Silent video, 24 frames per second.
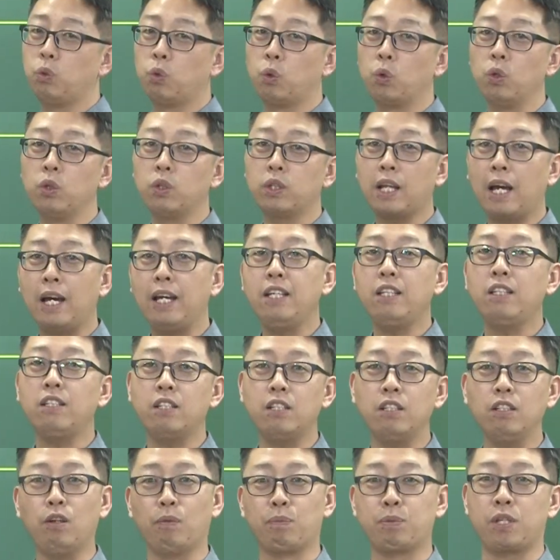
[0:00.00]
요런
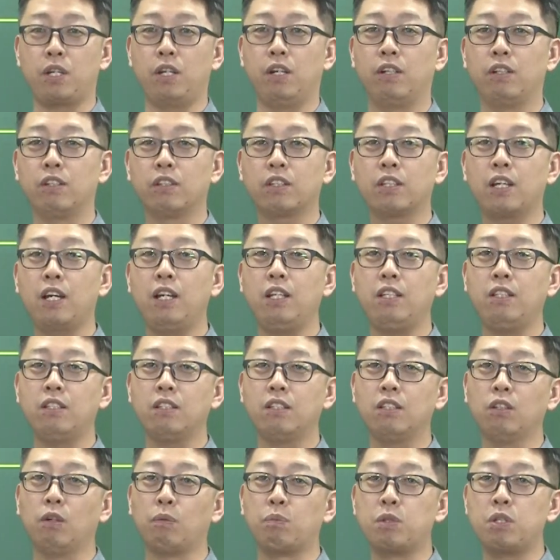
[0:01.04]
타이틀은 없어요.
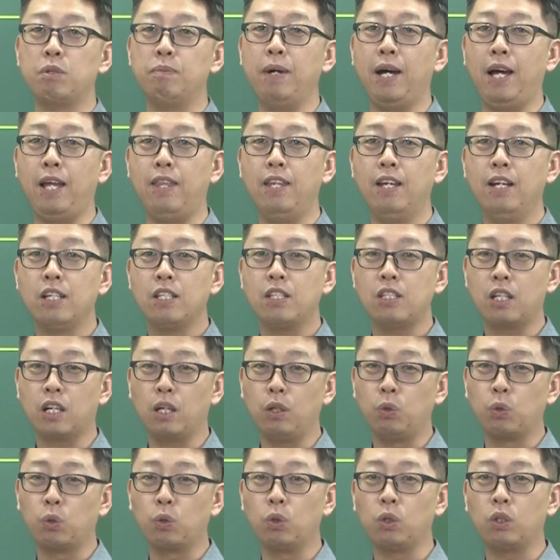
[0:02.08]
타이틀은 없지만
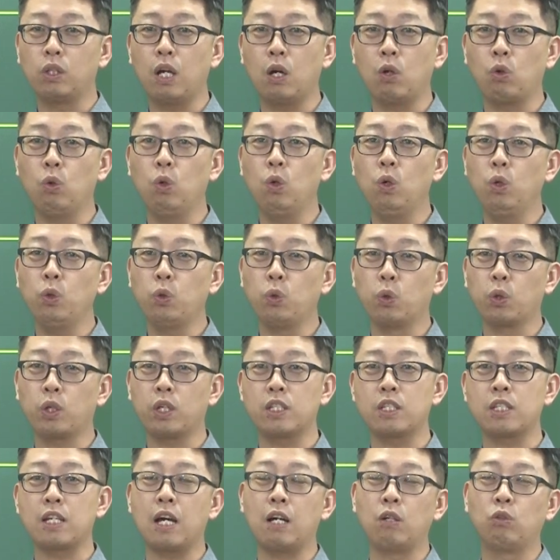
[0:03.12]
제가 요거를 따로
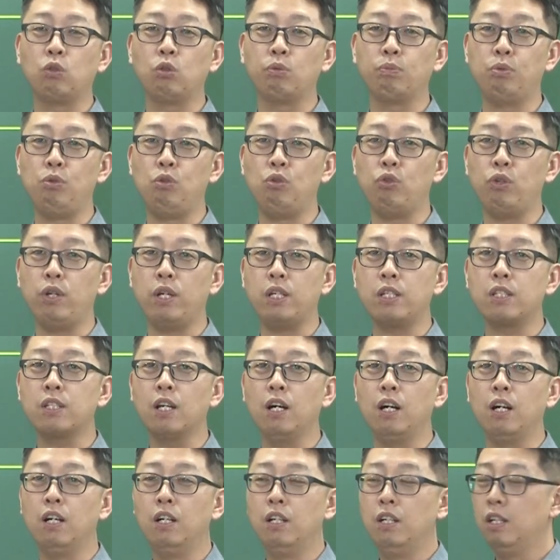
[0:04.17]
요렇게 장으로
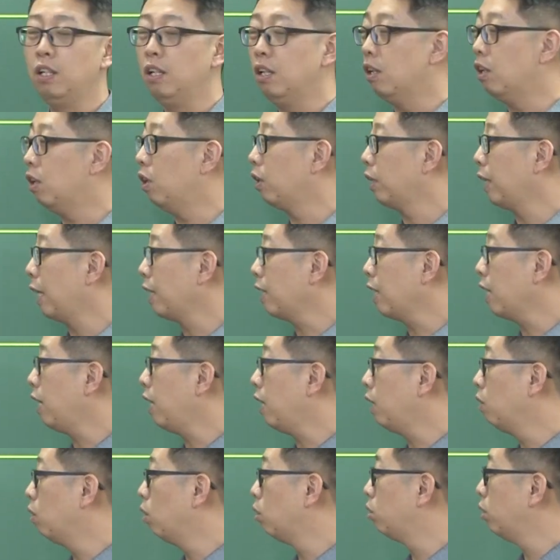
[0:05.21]
분류해서 어,
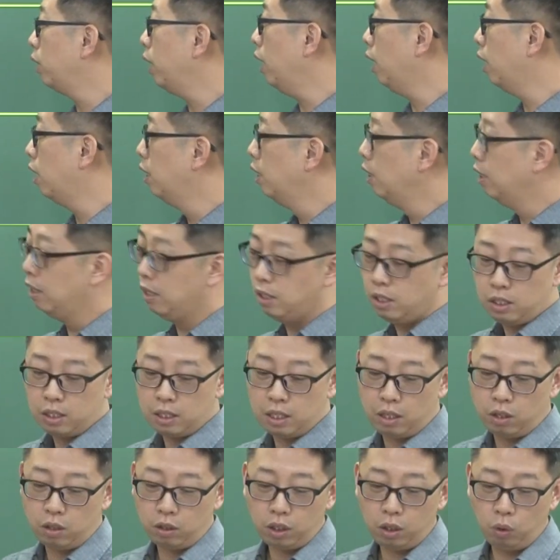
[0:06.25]
나타낸 거고요.
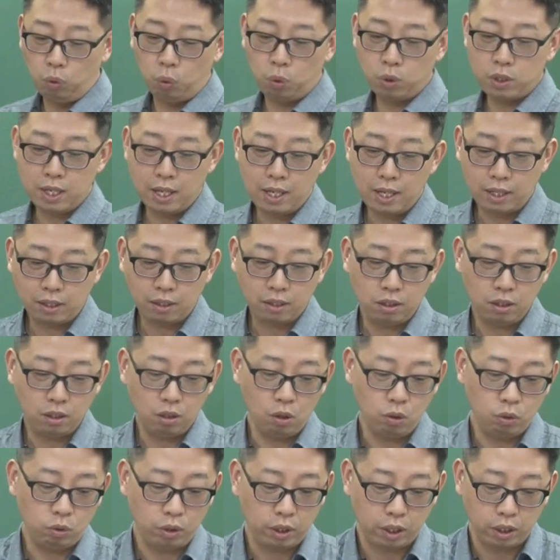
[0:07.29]
자, 여기 5장 같은
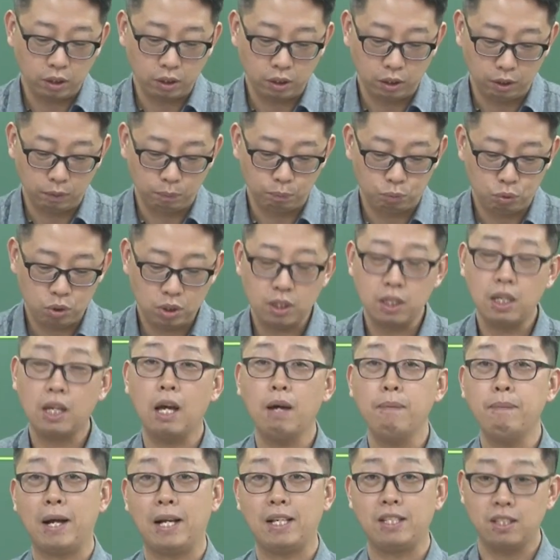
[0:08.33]
경우에는
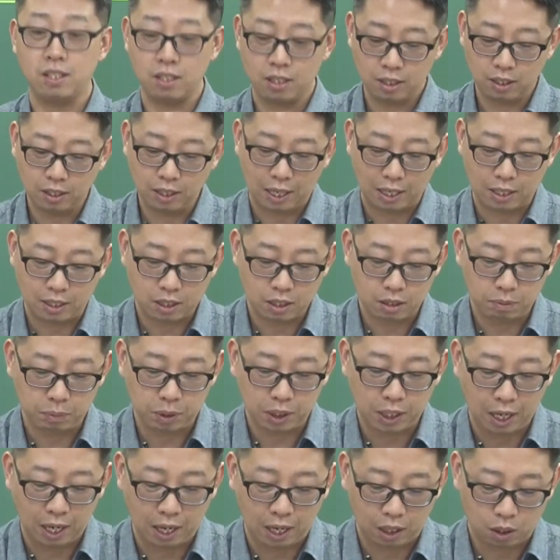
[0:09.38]
문제가 많지는
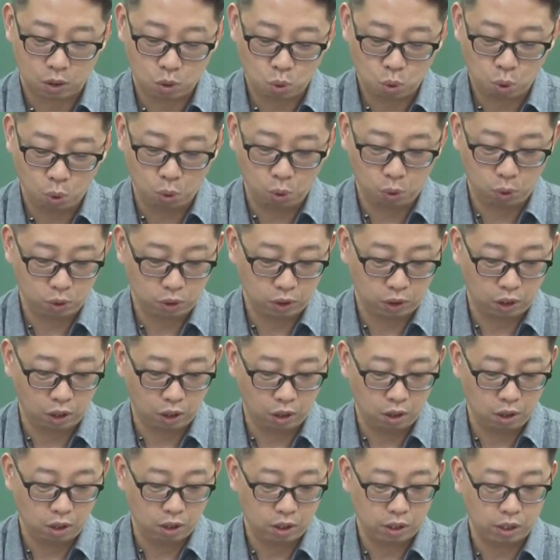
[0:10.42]
않습니다. 총
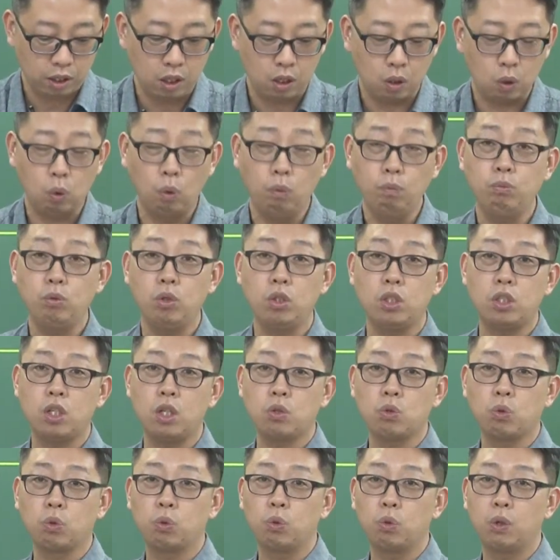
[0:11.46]
17문제
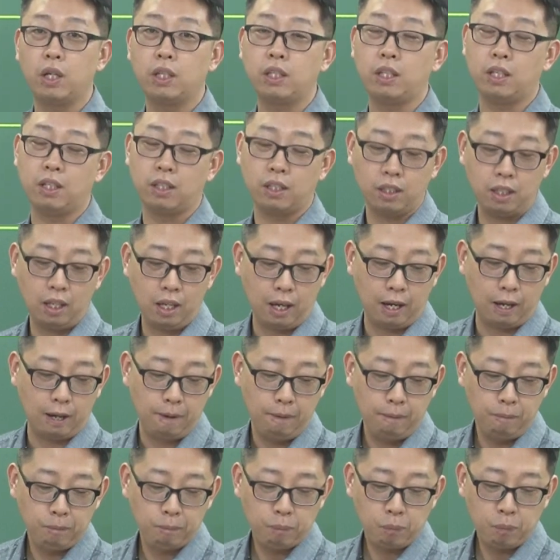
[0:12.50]
정도가 되는데